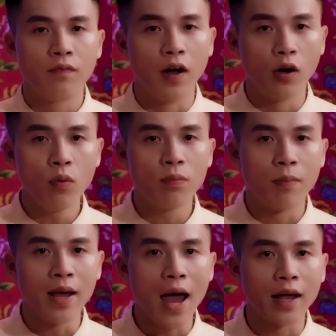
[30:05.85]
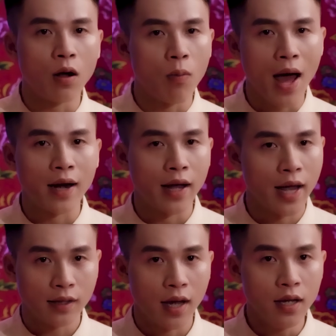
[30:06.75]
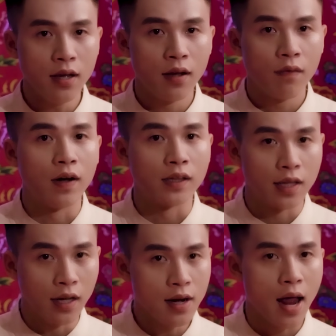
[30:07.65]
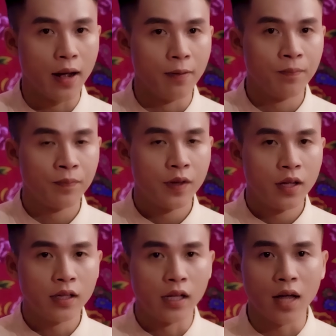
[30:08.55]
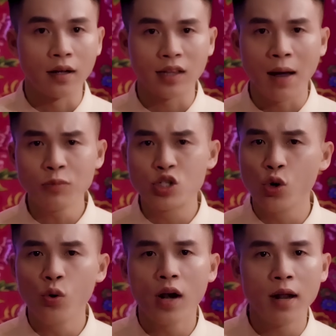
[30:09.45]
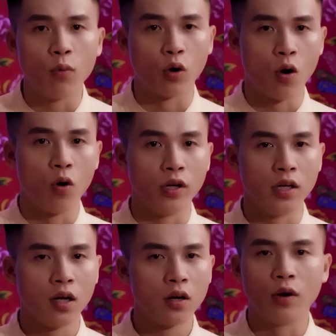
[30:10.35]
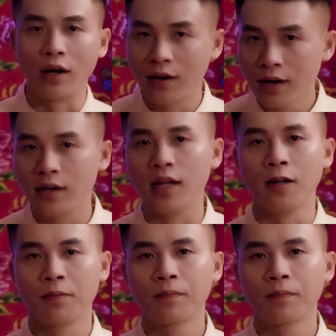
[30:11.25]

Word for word: Vừa lúc mấy anh công an nghe thấy và tiến lại thì thằng Tám tru lên một hồi rồi ngất đi.